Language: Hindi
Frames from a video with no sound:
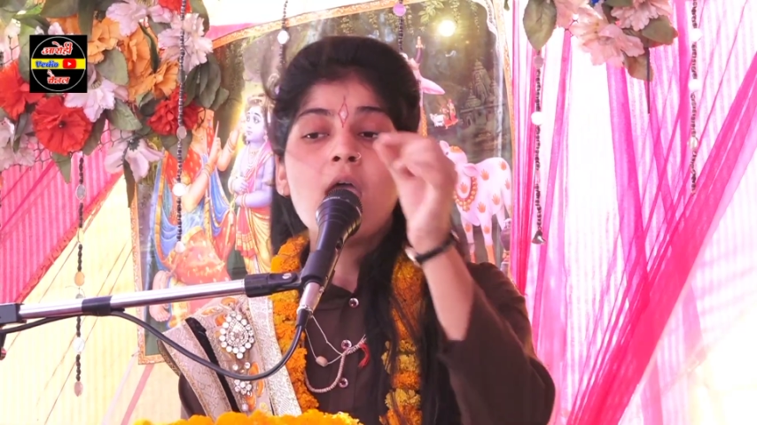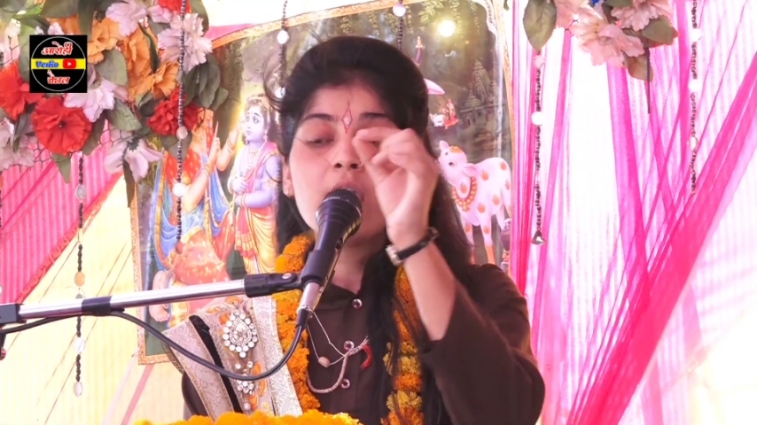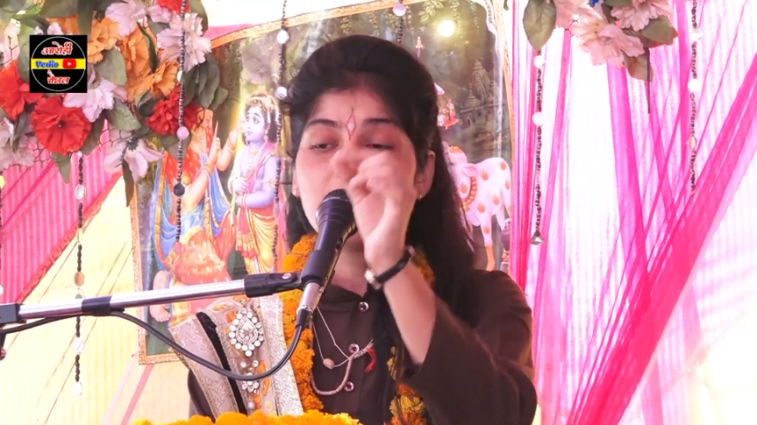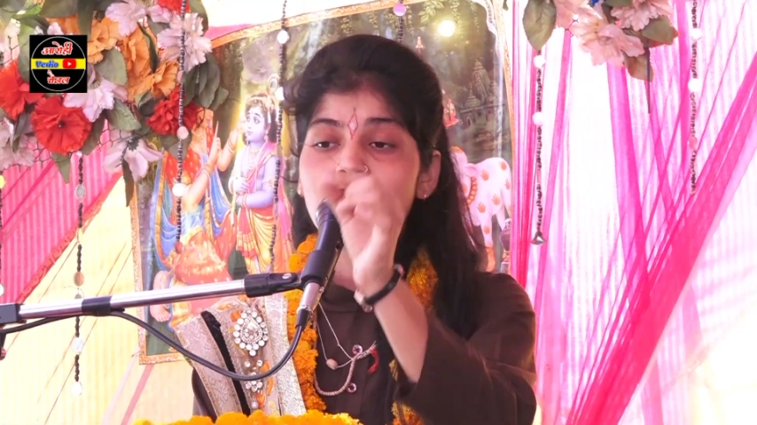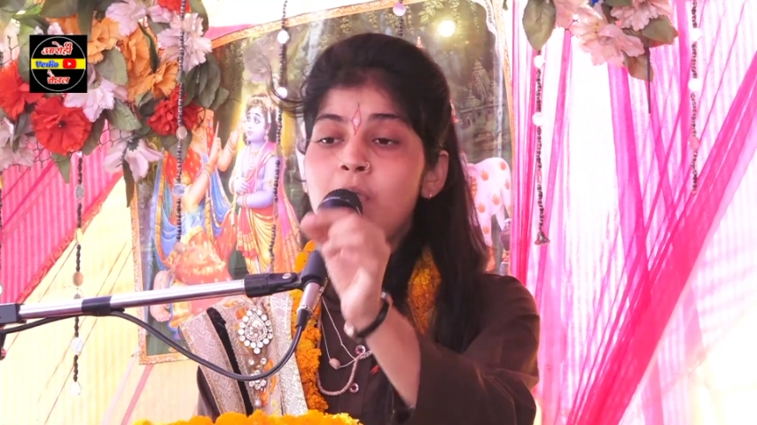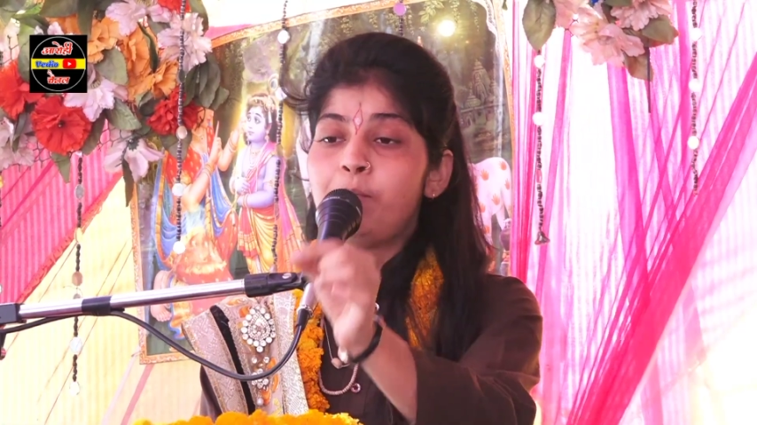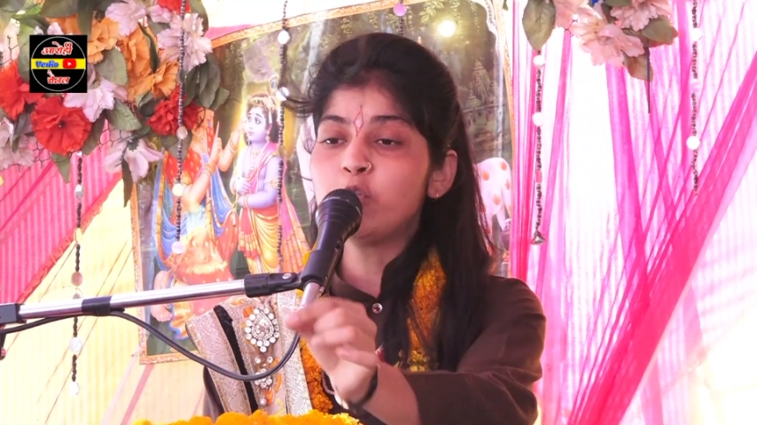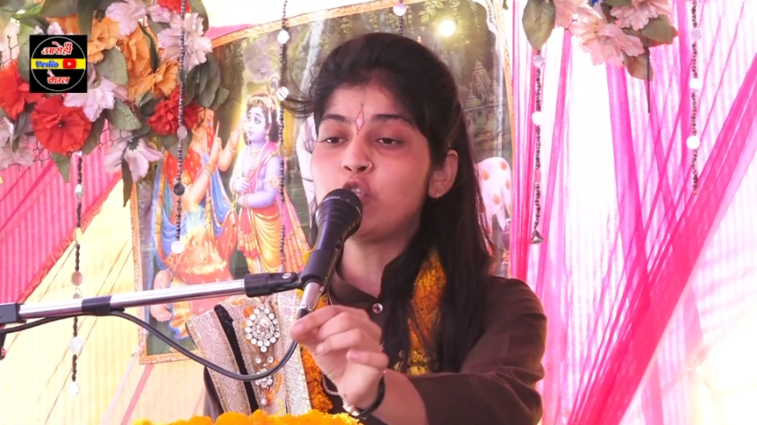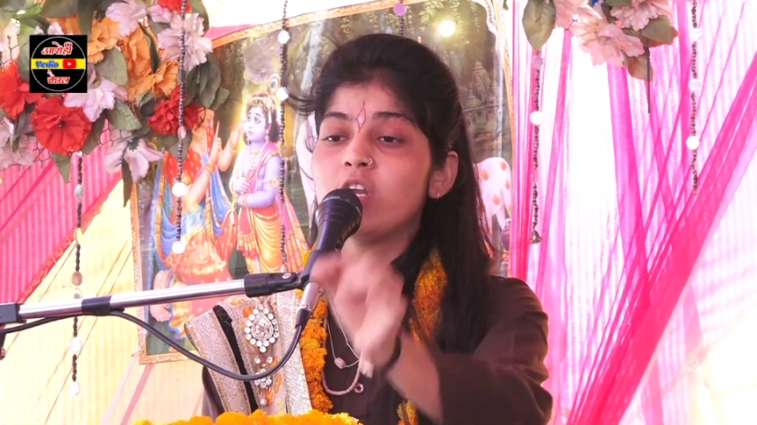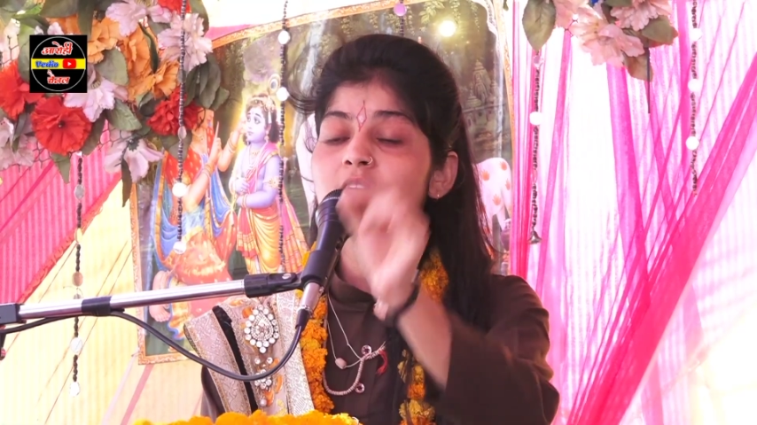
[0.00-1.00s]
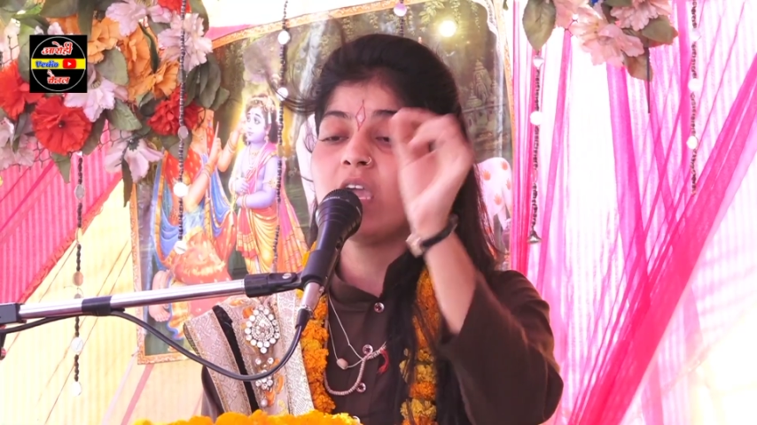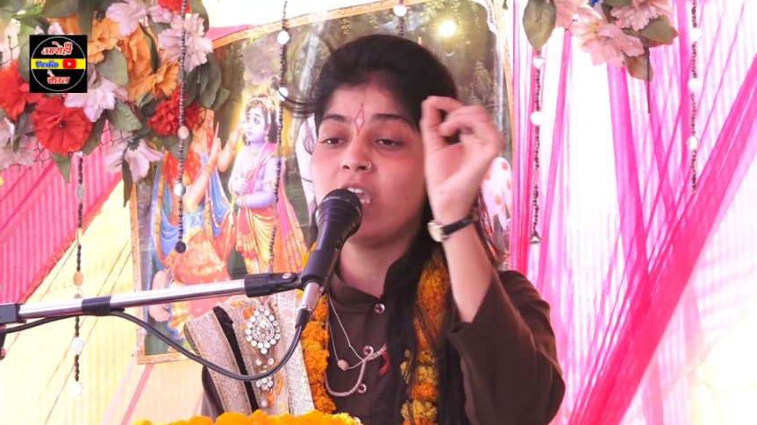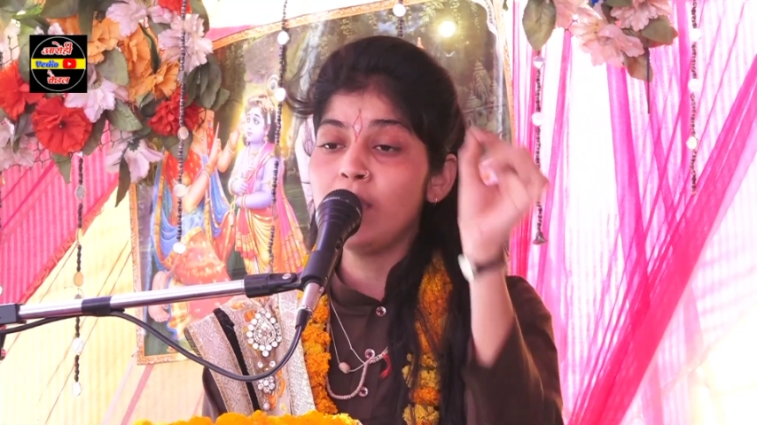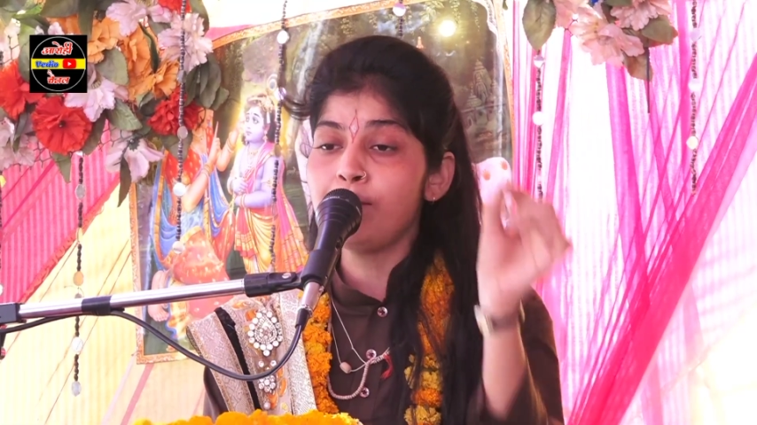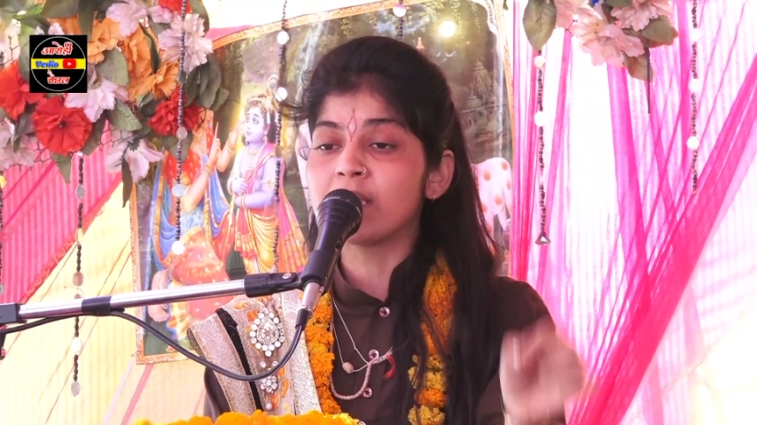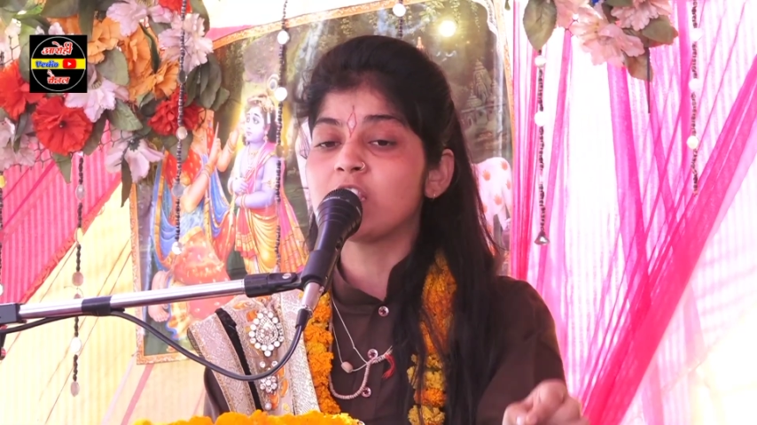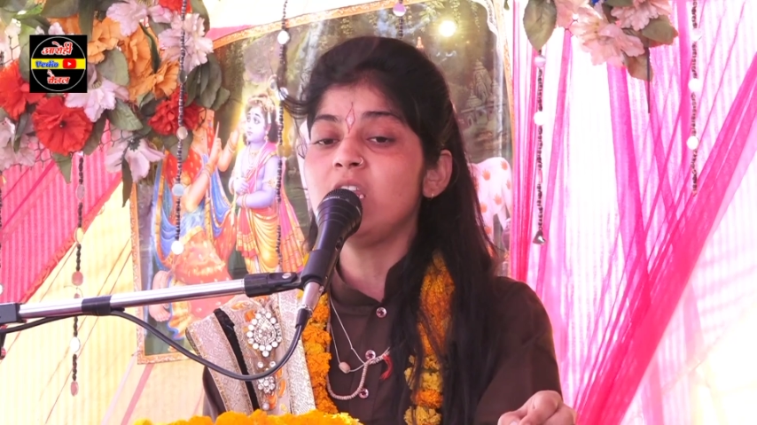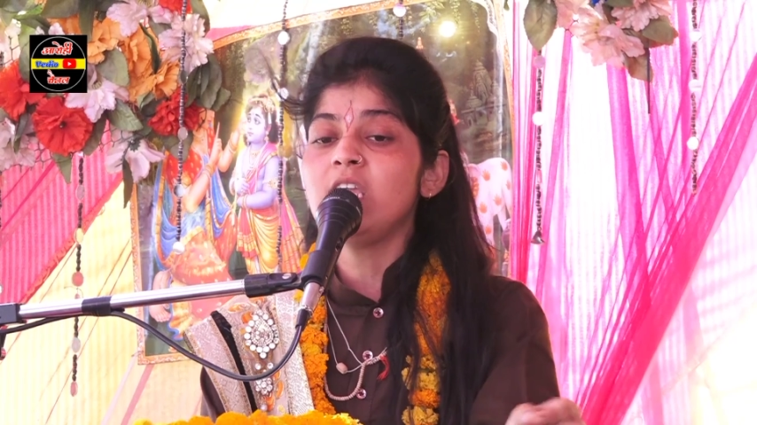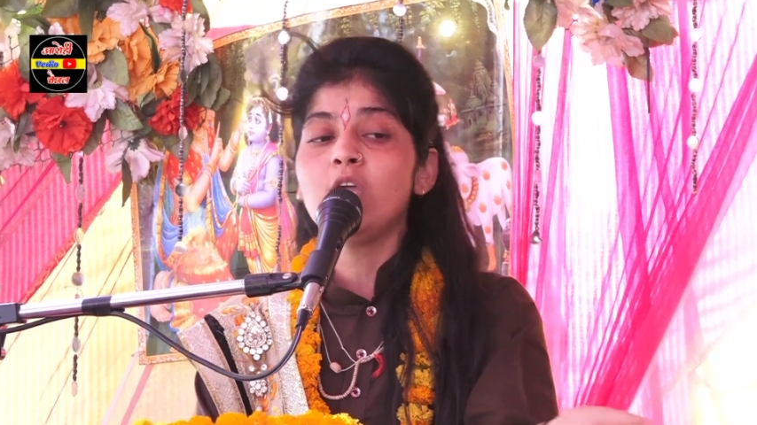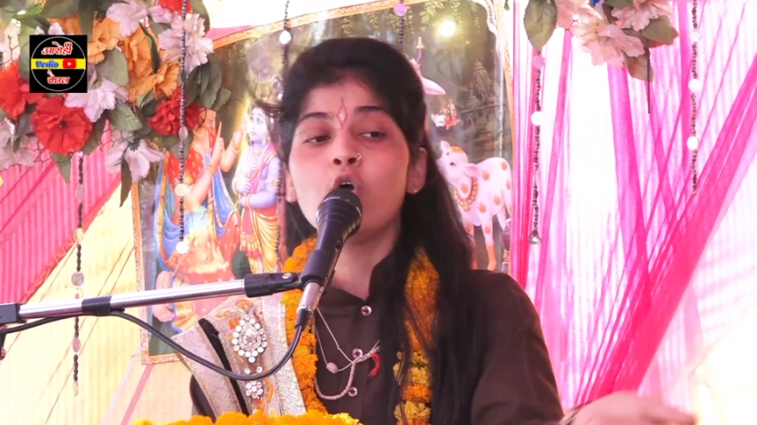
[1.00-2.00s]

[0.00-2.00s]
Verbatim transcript: यही पुत्र यही पत्नी